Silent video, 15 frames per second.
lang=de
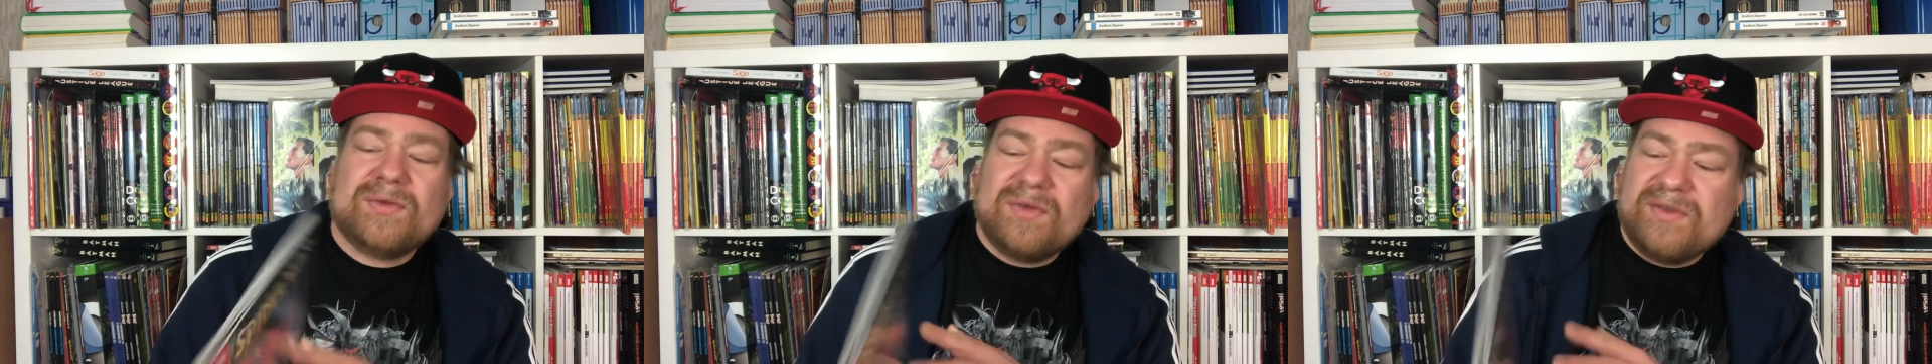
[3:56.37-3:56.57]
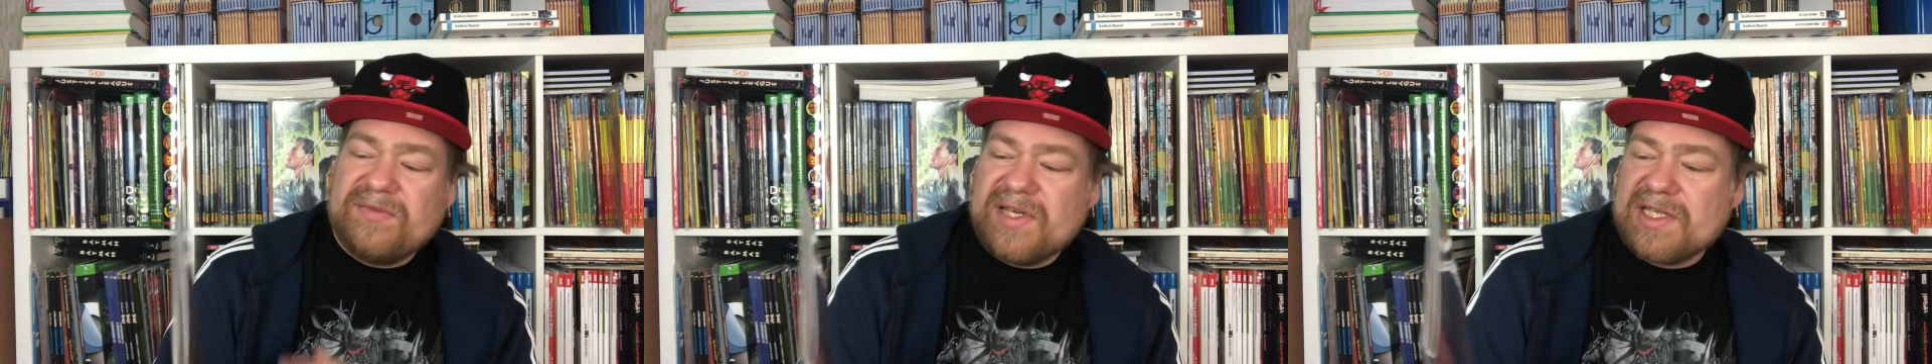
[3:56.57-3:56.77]

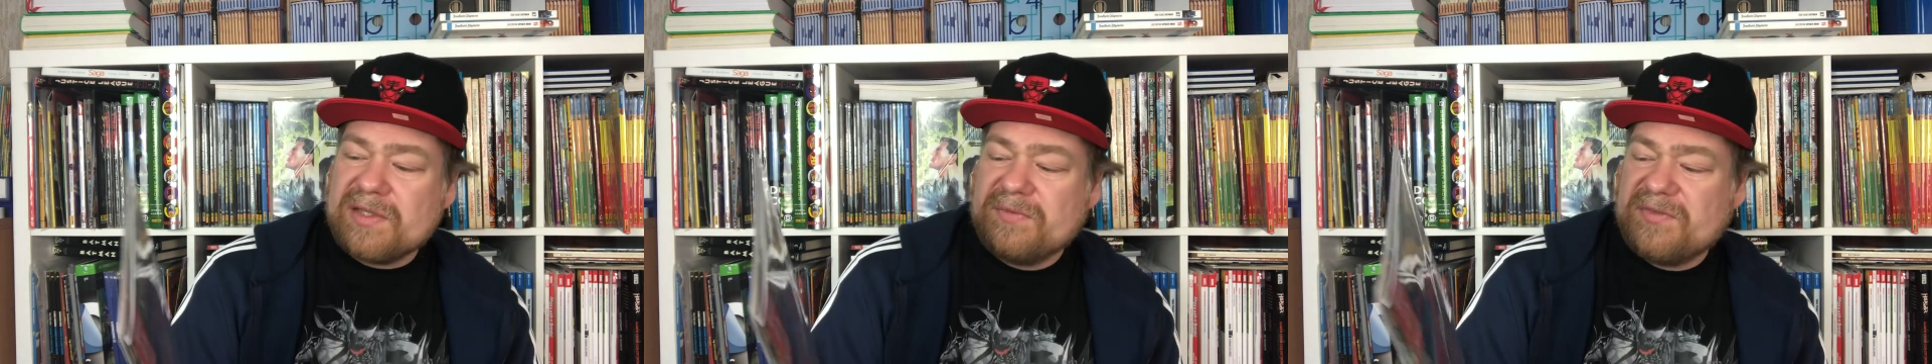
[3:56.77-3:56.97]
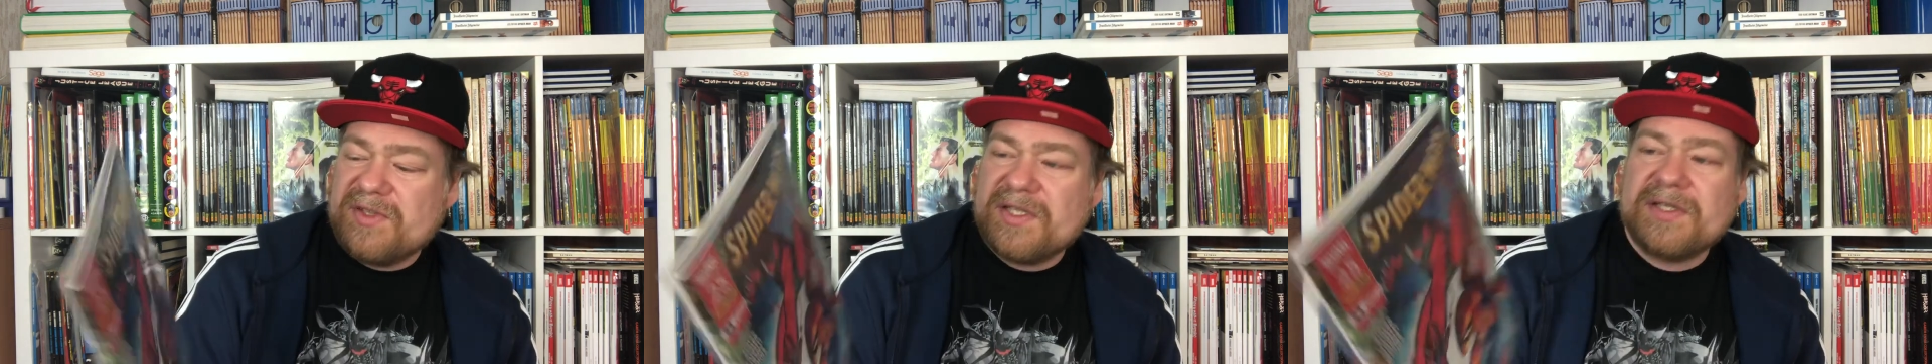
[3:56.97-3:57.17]

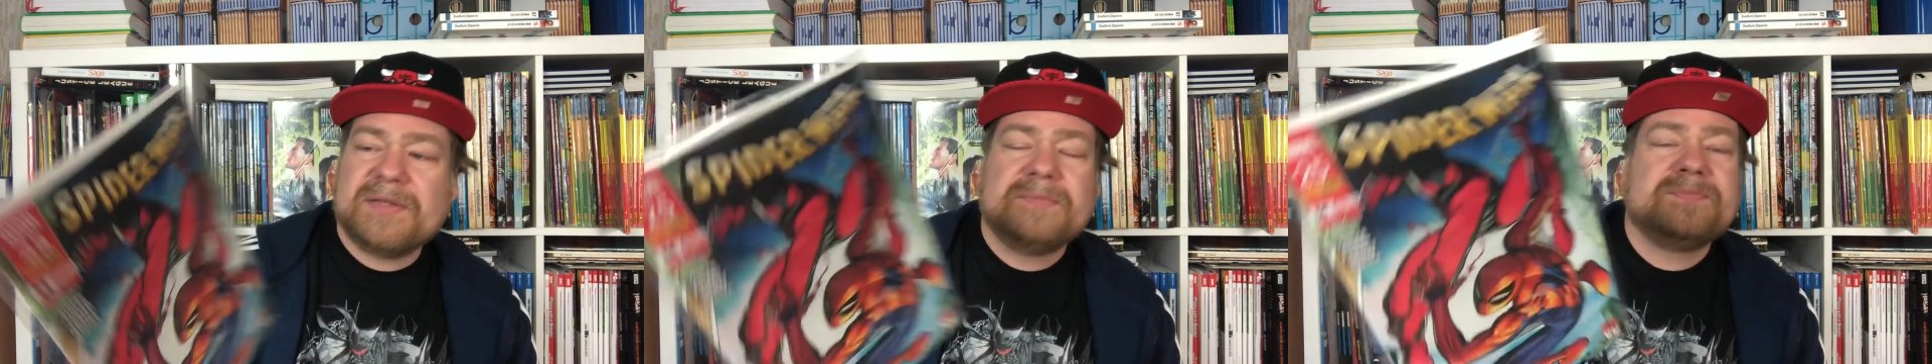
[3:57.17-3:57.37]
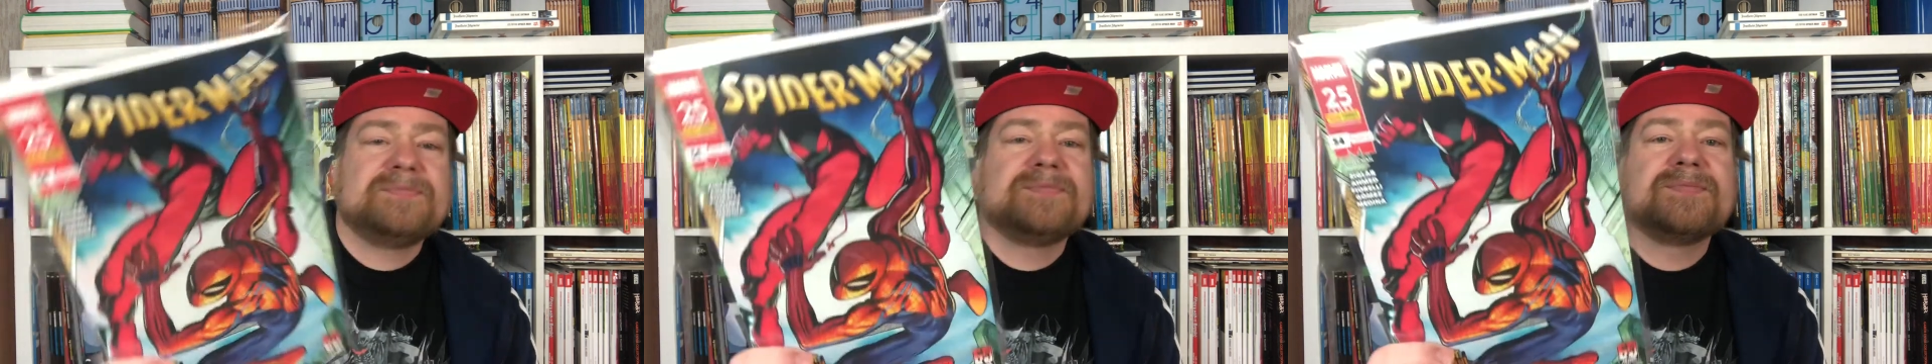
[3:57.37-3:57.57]
Universum finde.
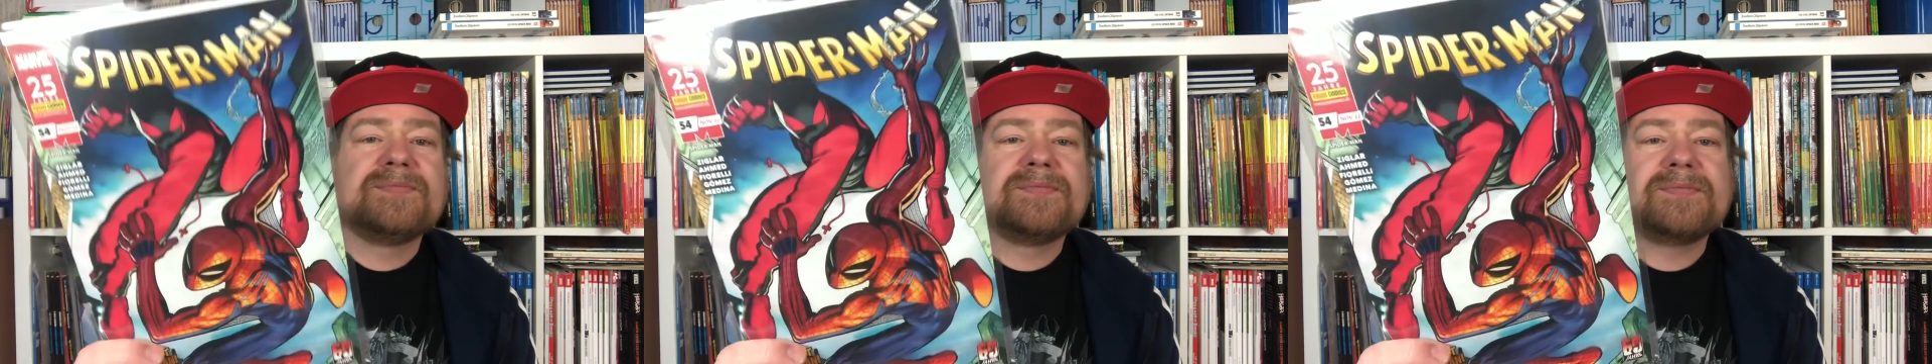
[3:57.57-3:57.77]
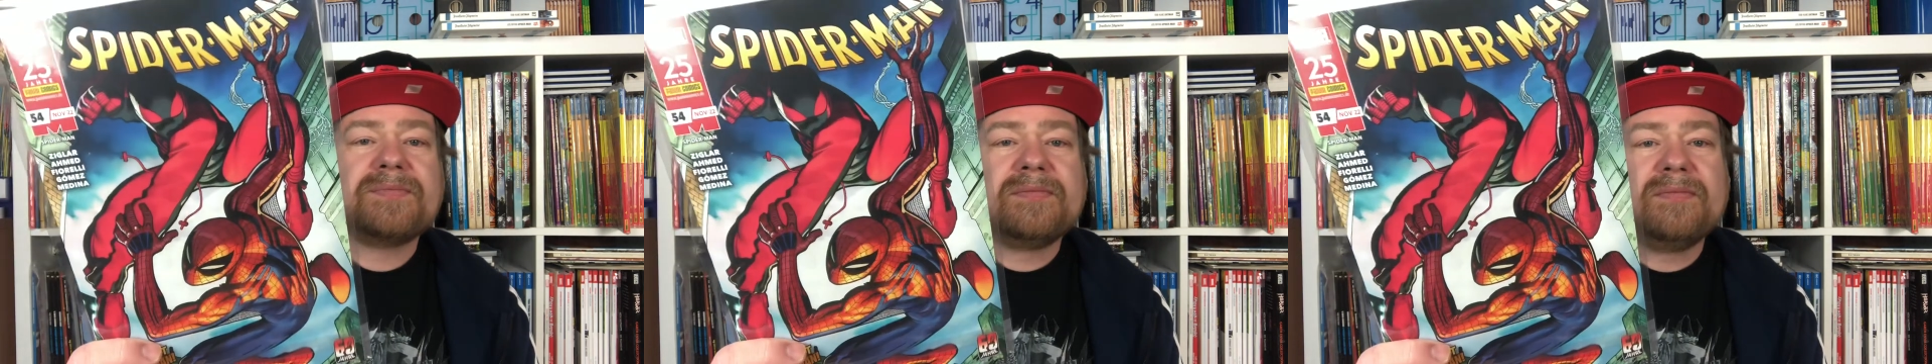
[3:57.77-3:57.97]

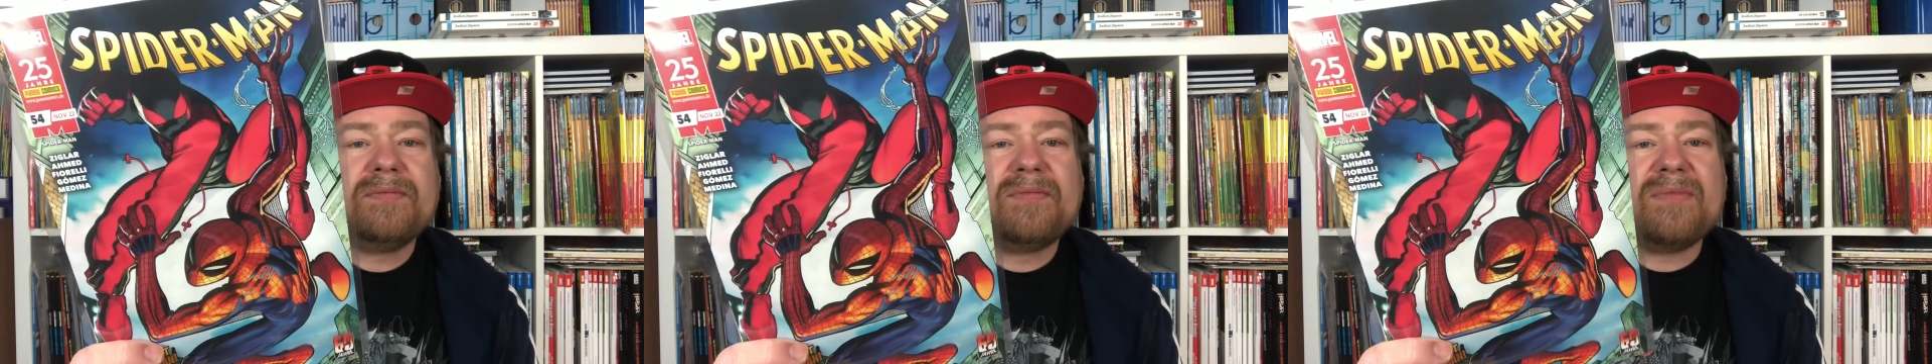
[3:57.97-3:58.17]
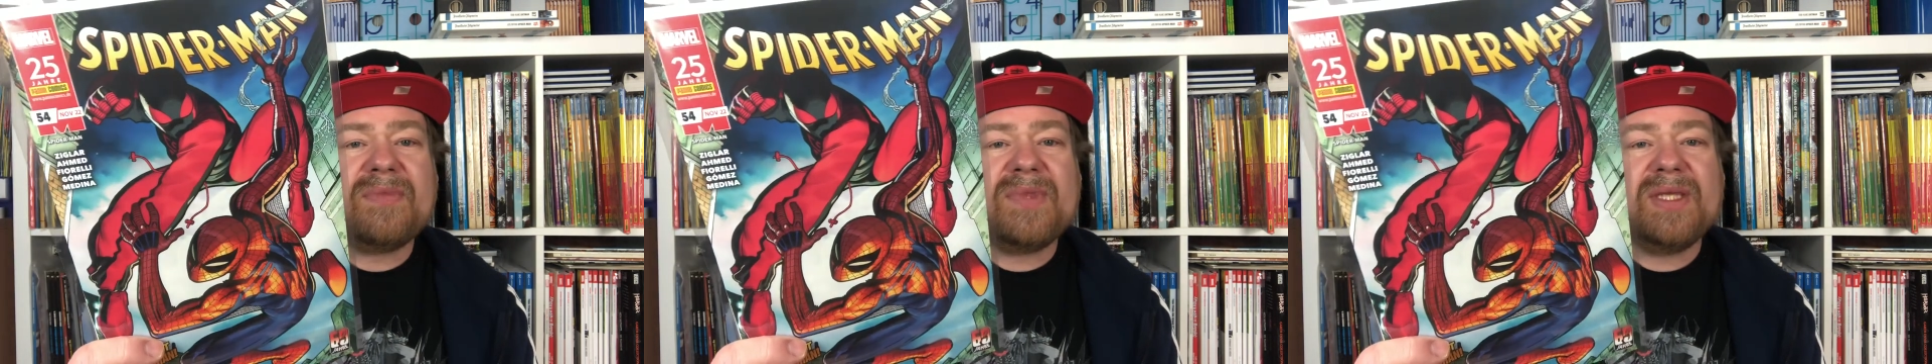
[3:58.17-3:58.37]

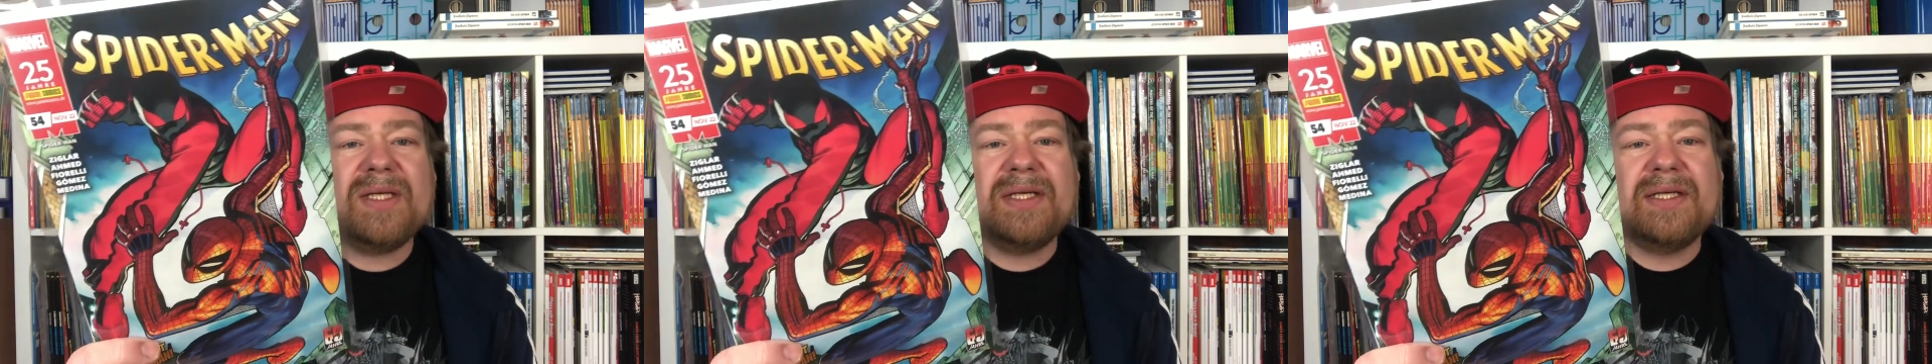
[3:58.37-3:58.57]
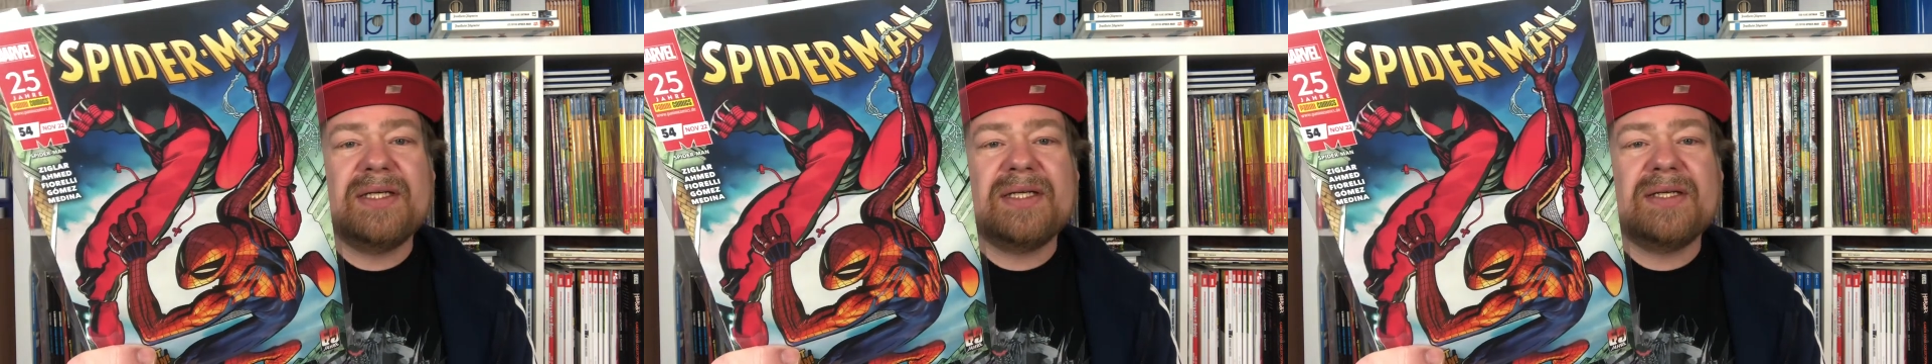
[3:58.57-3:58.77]

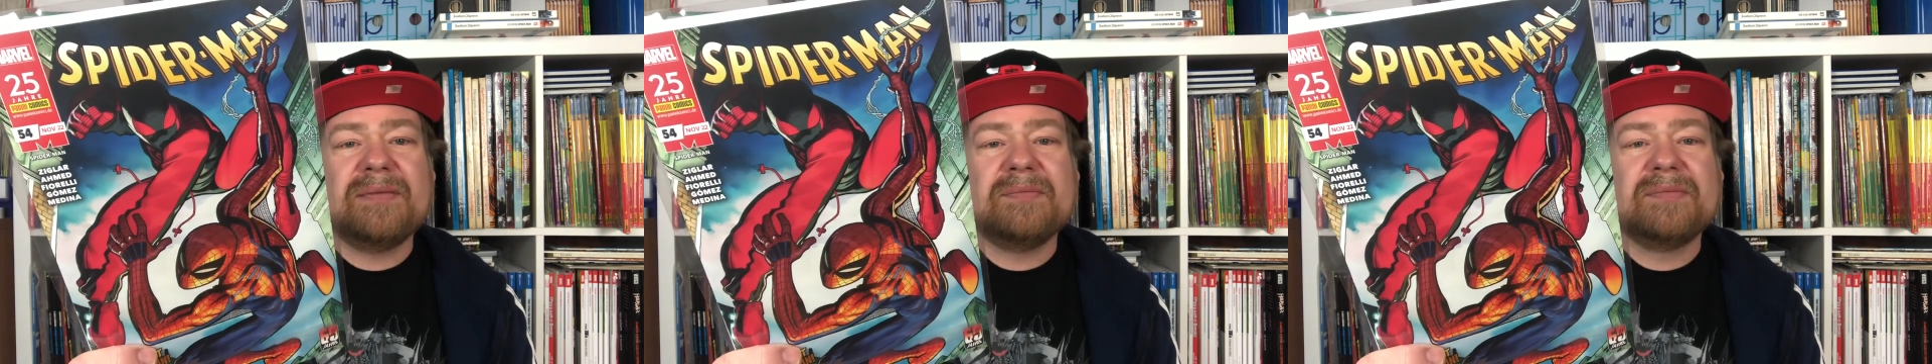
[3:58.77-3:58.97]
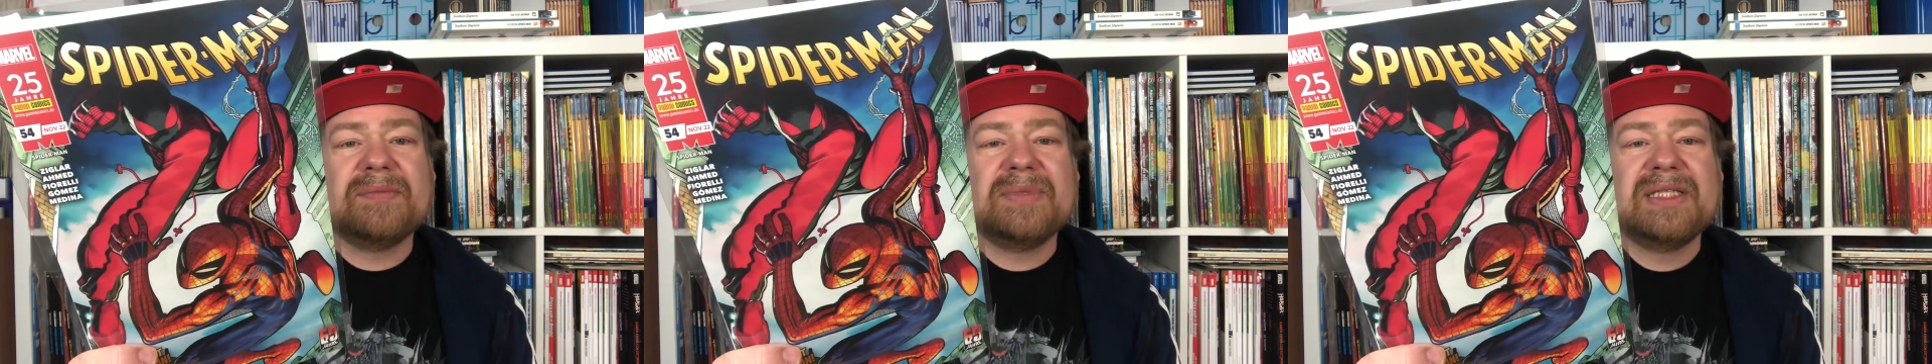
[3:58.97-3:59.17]

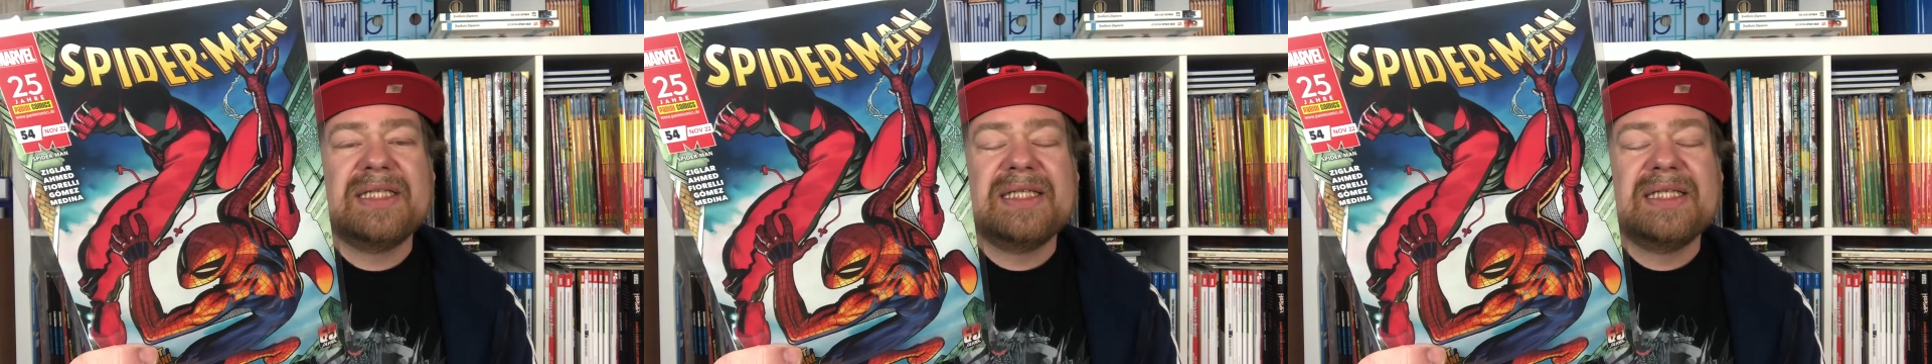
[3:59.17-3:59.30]
Ähm,